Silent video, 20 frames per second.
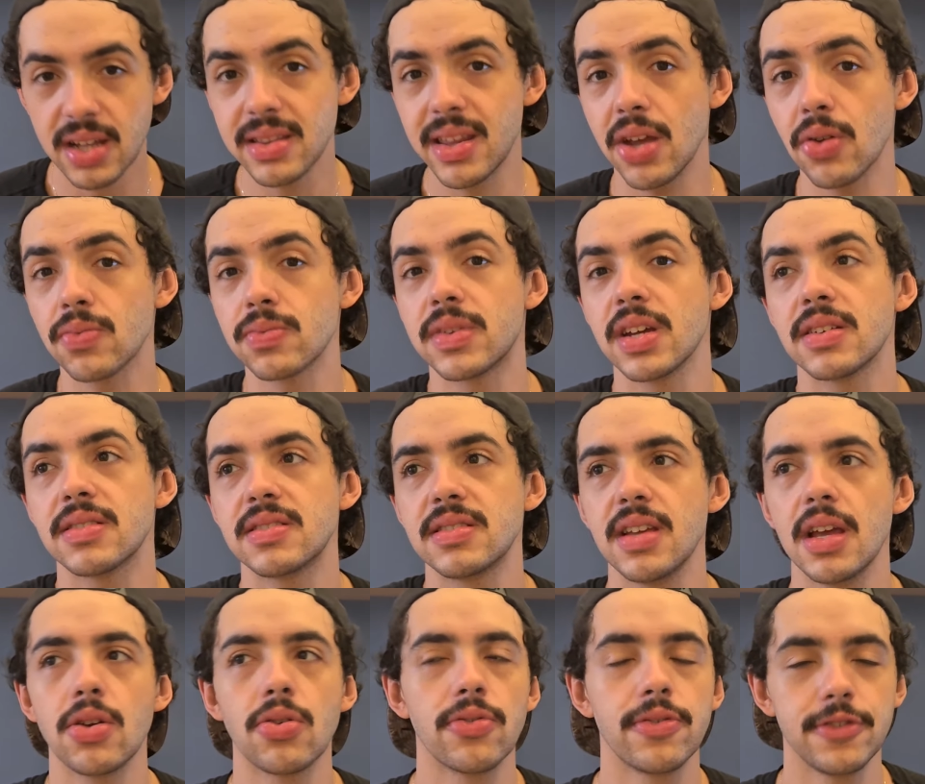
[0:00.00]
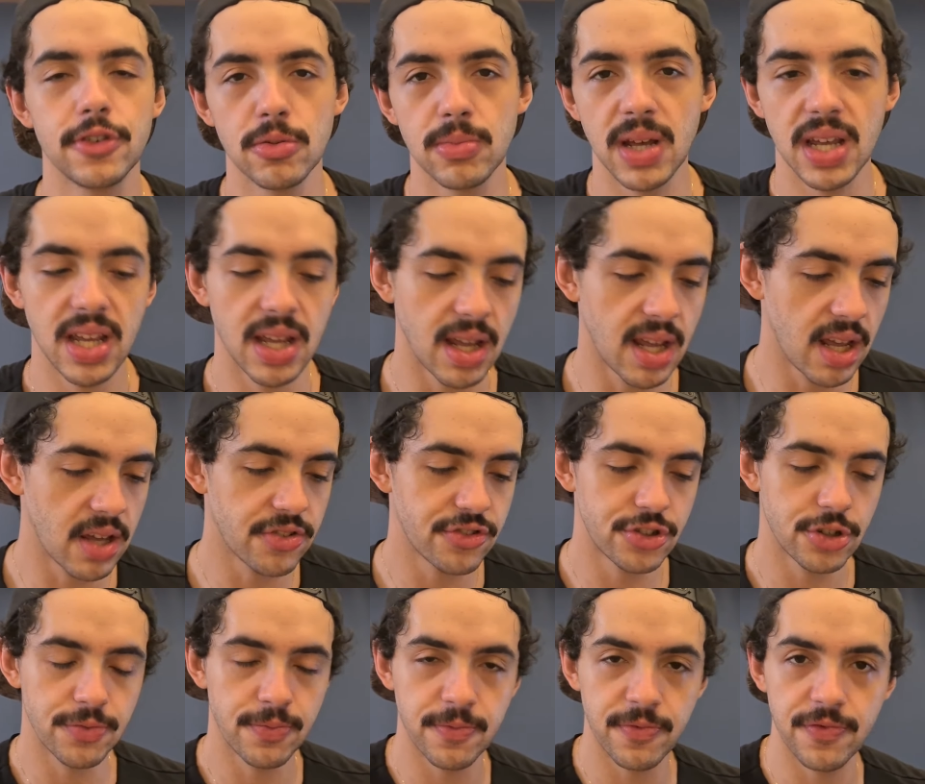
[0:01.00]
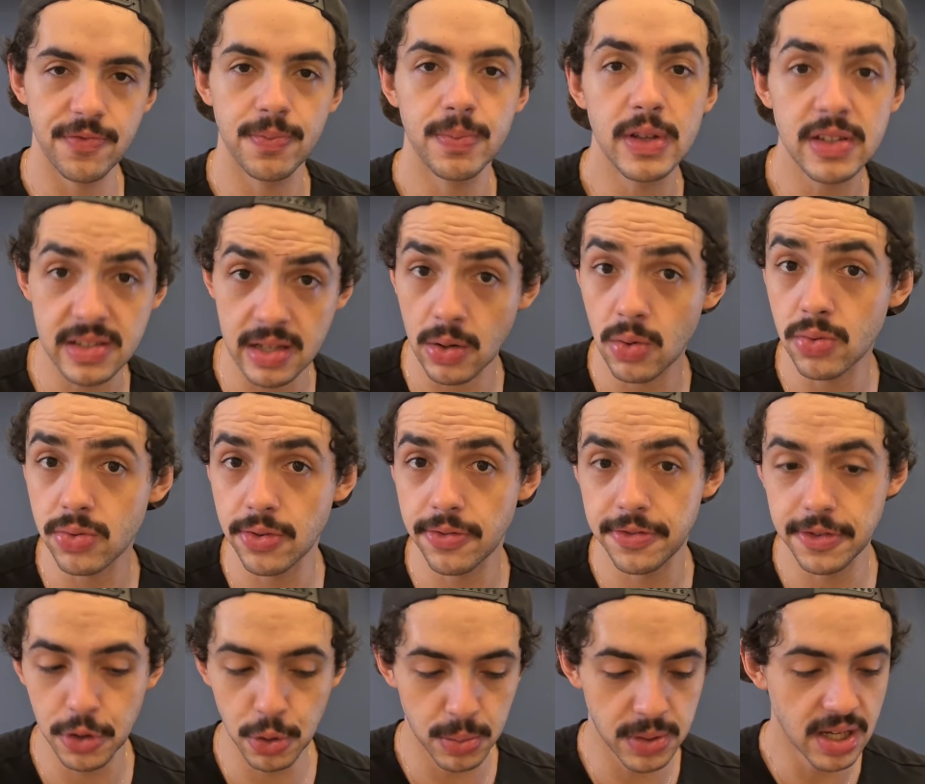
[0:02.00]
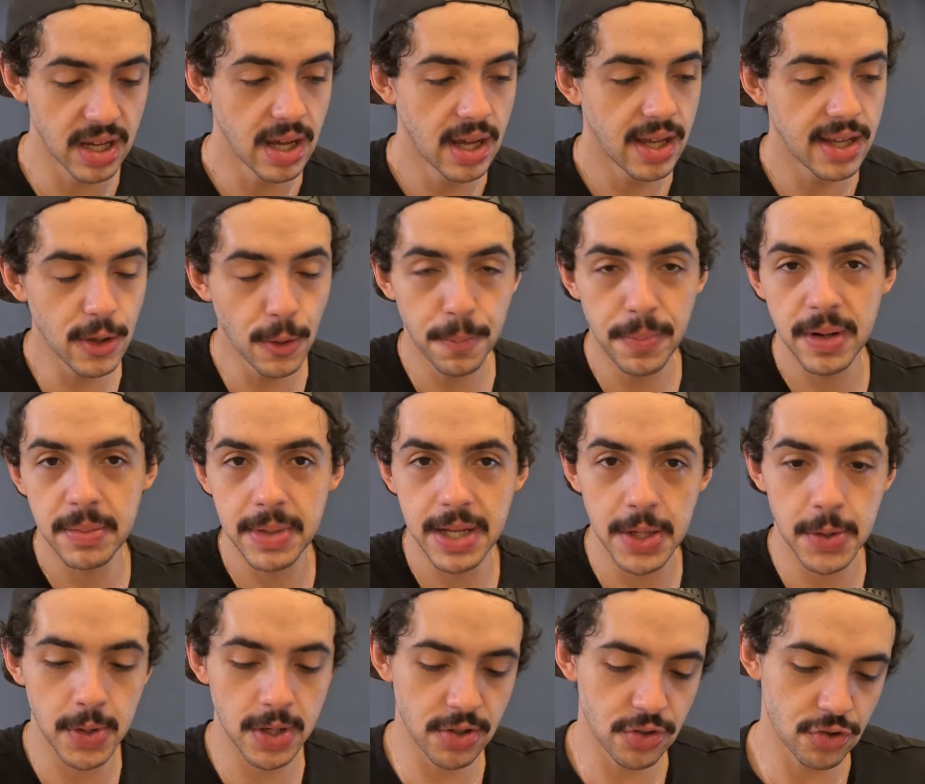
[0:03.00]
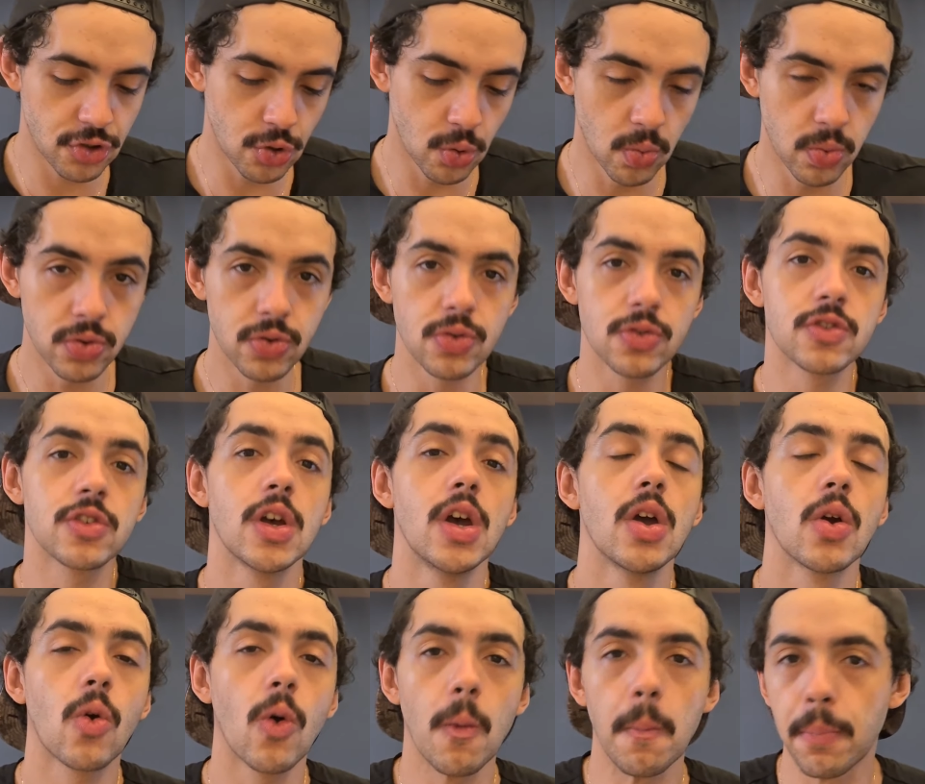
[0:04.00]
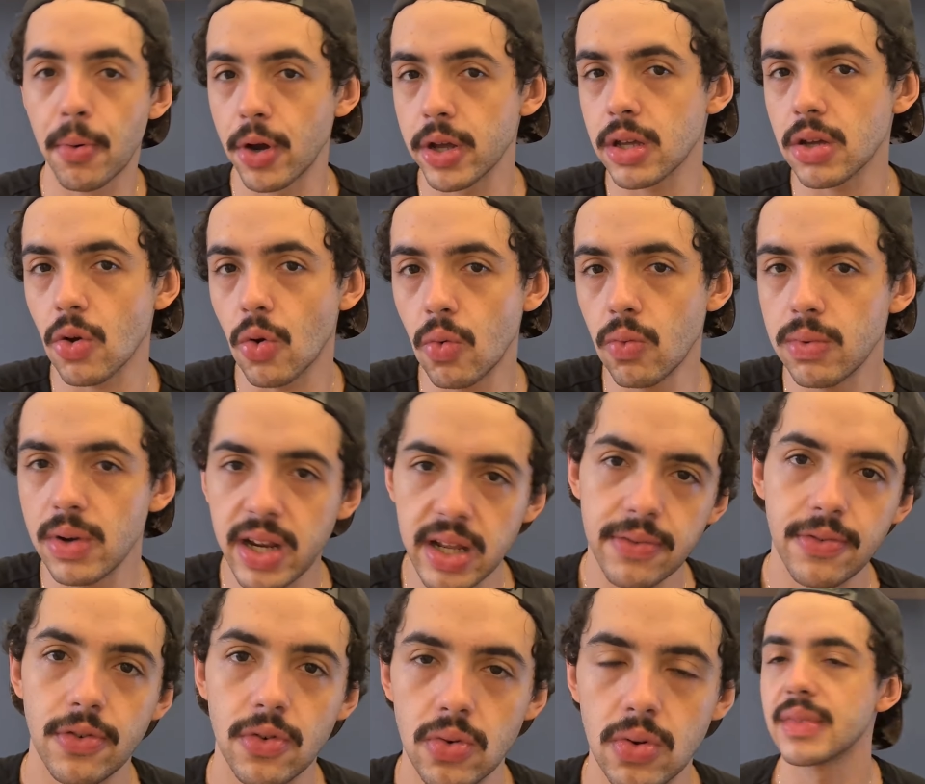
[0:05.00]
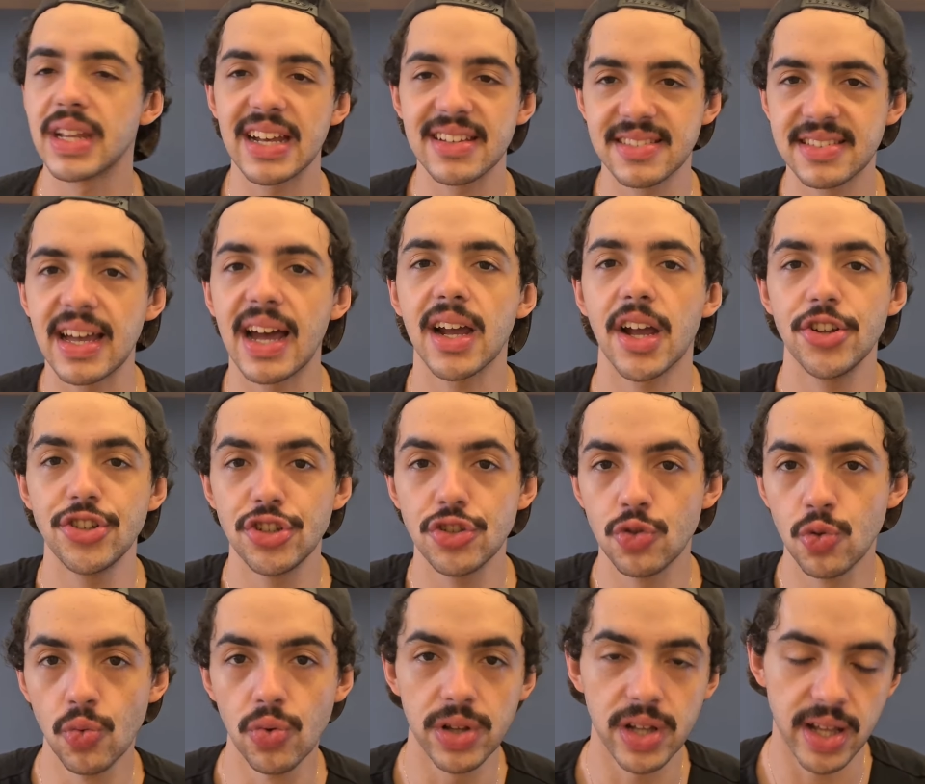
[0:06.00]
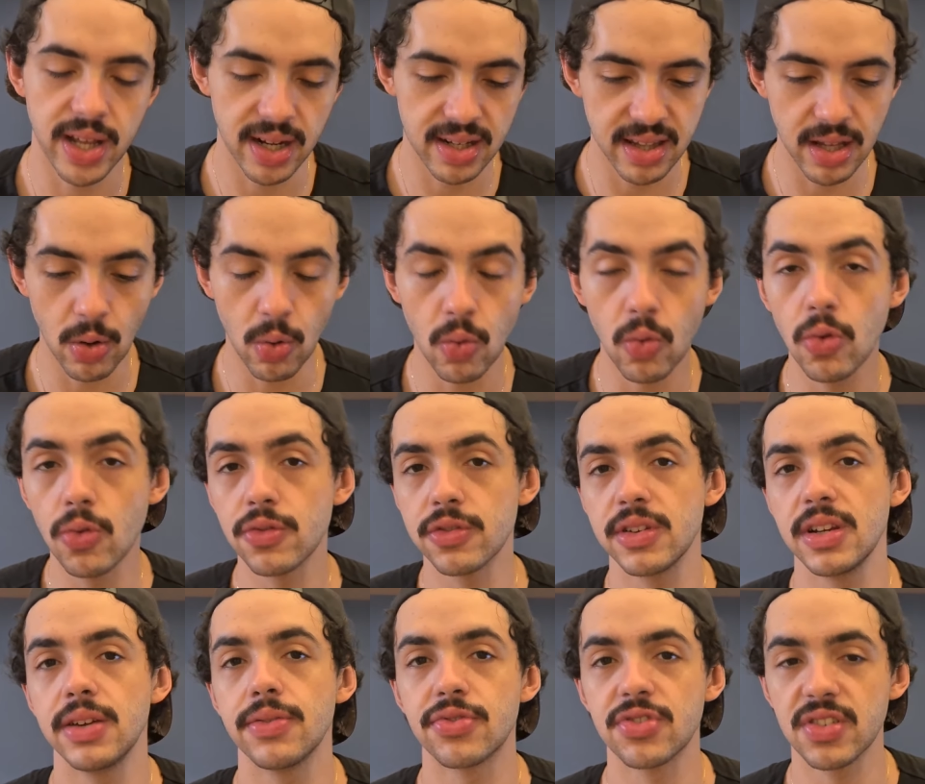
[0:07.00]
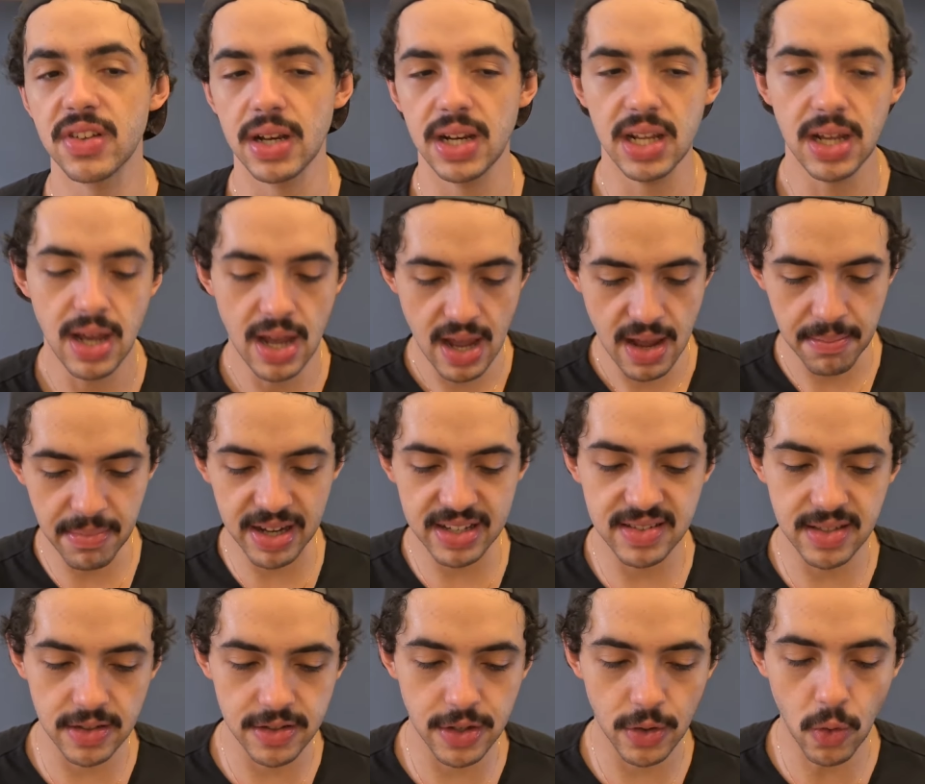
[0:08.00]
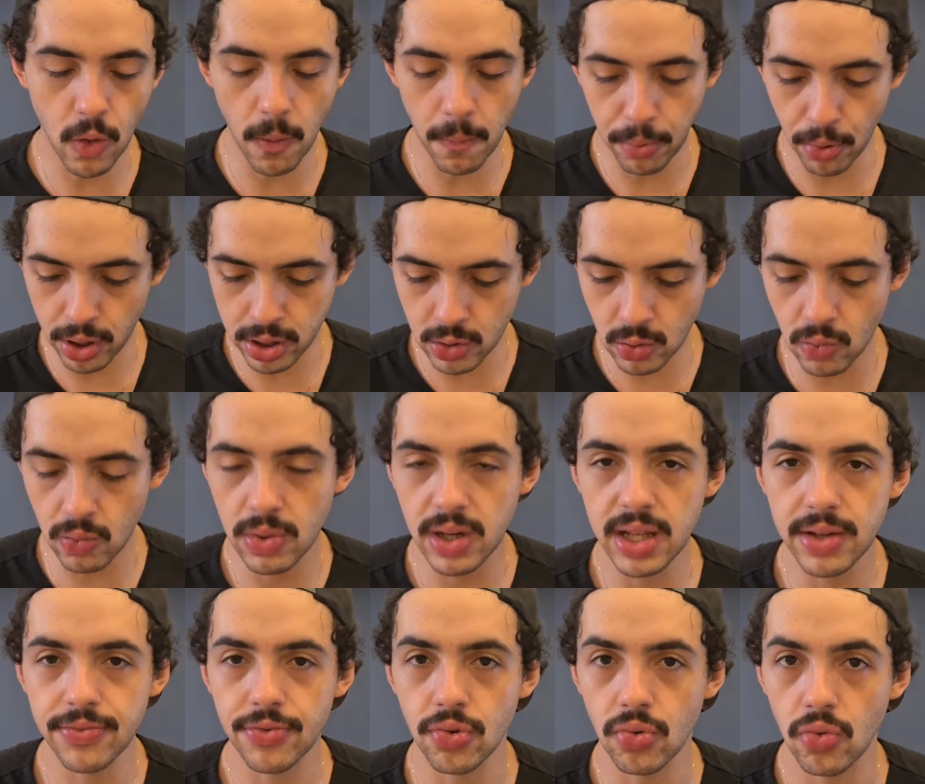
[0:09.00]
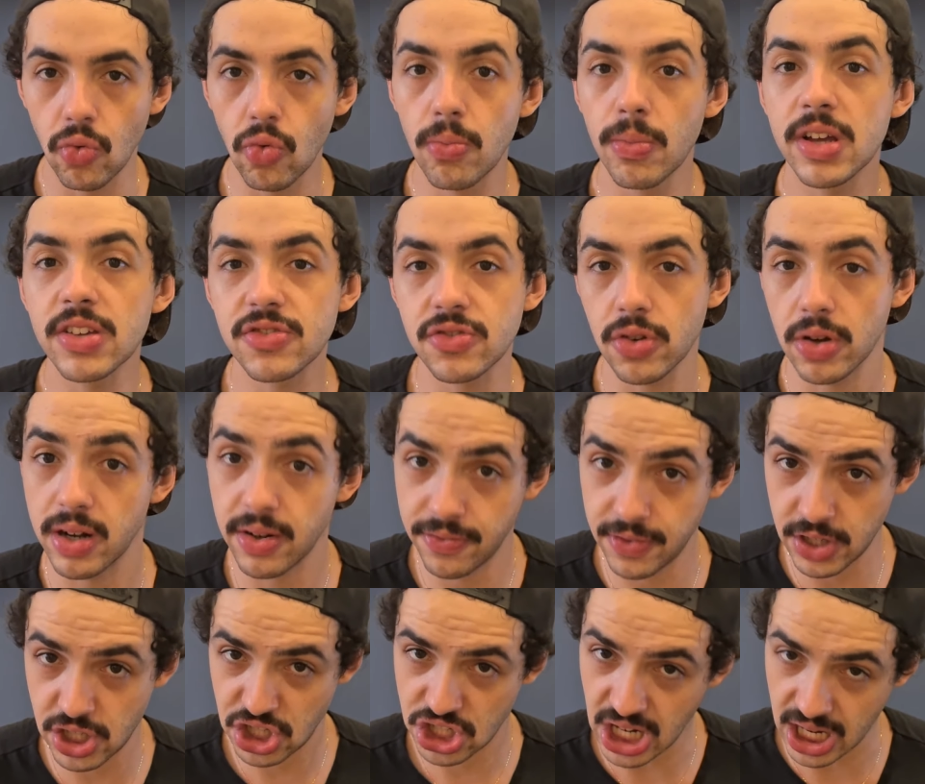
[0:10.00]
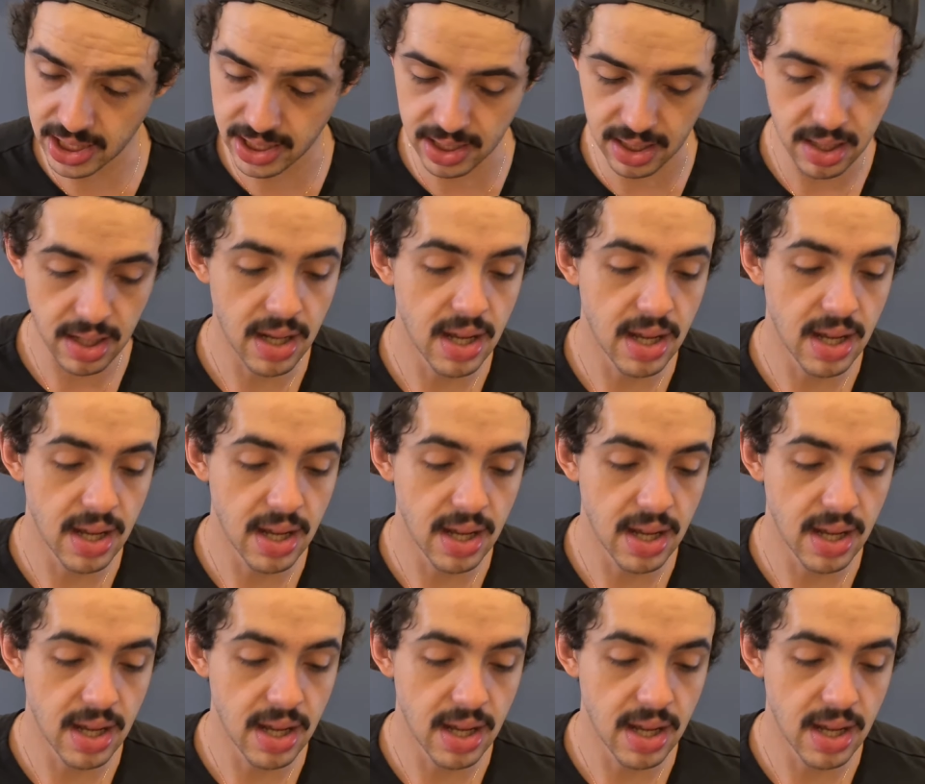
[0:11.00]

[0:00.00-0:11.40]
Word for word: Tem um terceiro filme aí, este segundo filme e o primeiro, eles juntos compõem um livro da saga de Duna, né? Que tem alguns livros ali, mas esse compõe um livro, uma história fechada.